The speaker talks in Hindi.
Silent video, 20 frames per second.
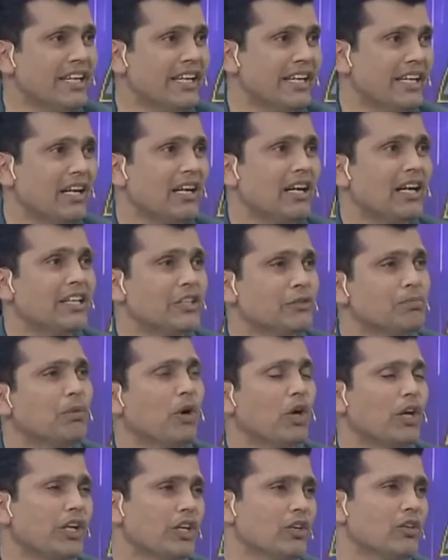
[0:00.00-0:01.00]
ये है इस
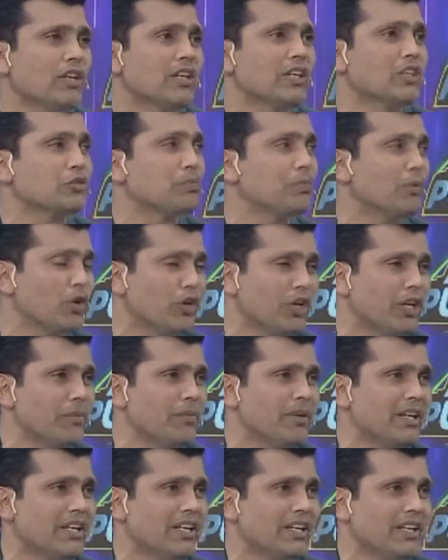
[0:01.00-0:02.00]
बॉलिंग को अगर सपोर्ट नहीं
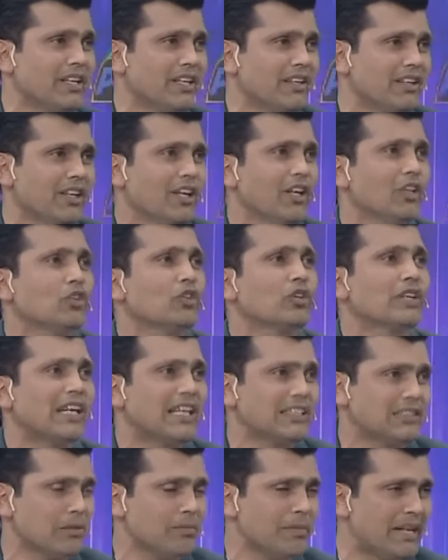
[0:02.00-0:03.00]
मिलेगी तो
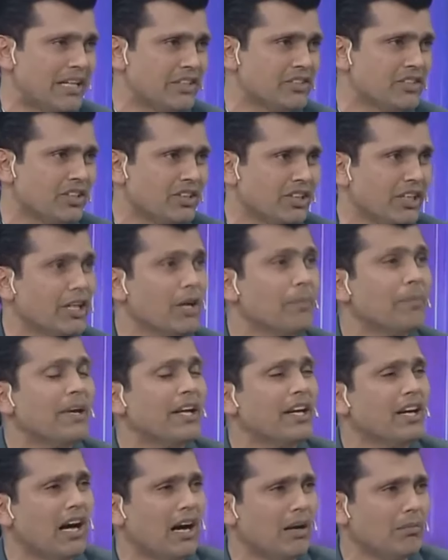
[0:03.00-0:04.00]
कैसे मैच जीतेंगे
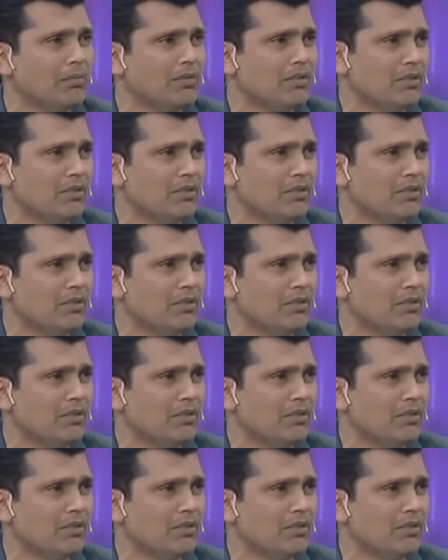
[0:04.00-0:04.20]
फिर आप